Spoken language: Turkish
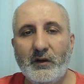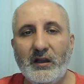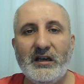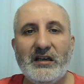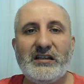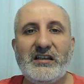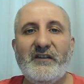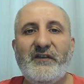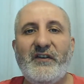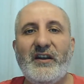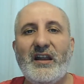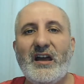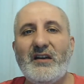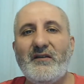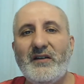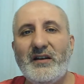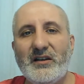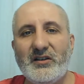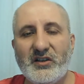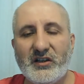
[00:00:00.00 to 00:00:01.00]
Verirse
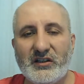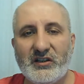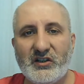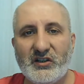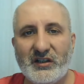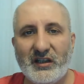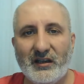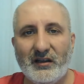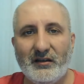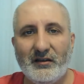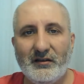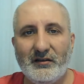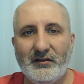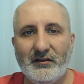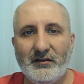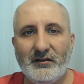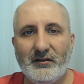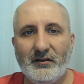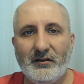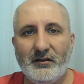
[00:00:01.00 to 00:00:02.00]
Fener verecek işte.
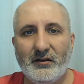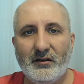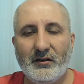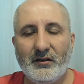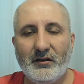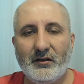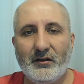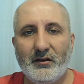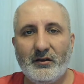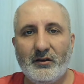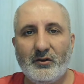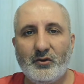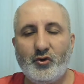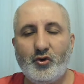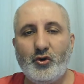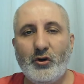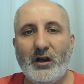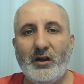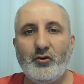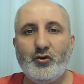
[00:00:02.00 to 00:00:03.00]

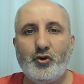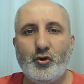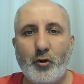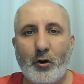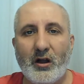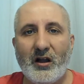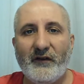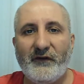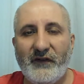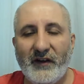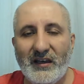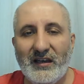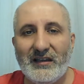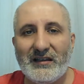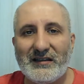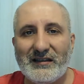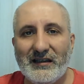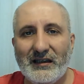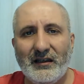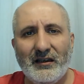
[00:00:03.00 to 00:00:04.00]
Şu an Joao
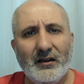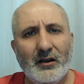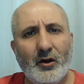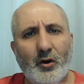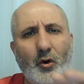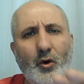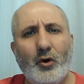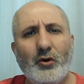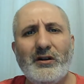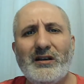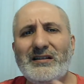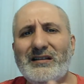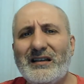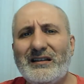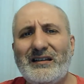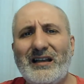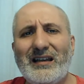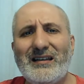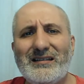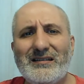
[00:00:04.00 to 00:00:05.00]
Felix'i 10'a
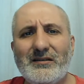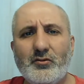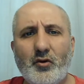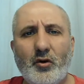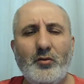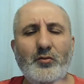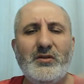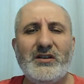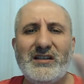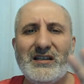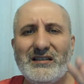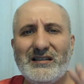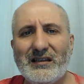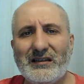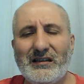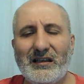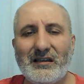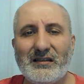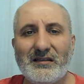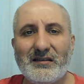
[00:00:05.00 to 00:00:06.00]
satarsın. 15'e
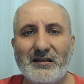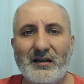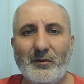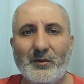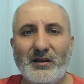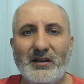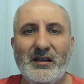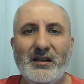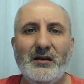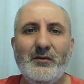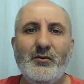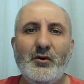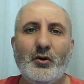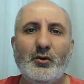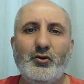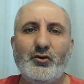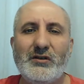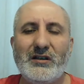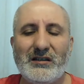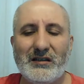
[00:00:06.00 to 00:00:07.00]
satarsın ama 20,
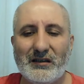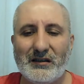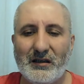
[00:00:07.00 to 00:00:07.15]
30'a